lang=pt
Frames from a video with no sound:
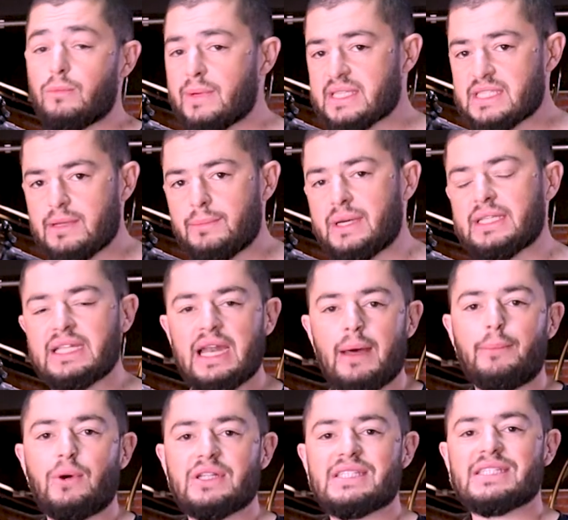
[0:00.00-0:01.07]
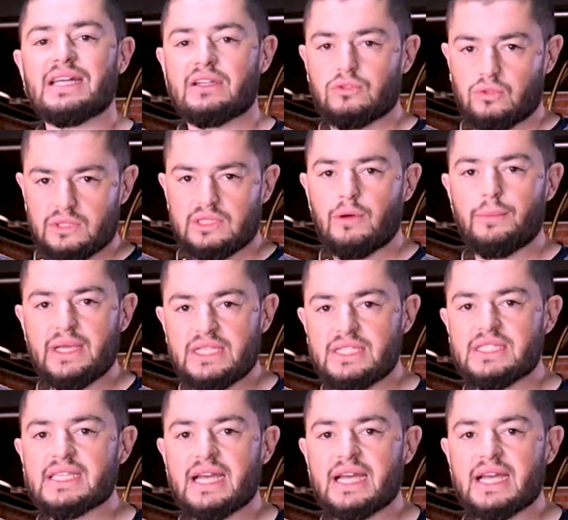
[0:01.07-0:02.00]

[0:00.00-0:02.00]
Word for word: uma semana ela pode estar totalmente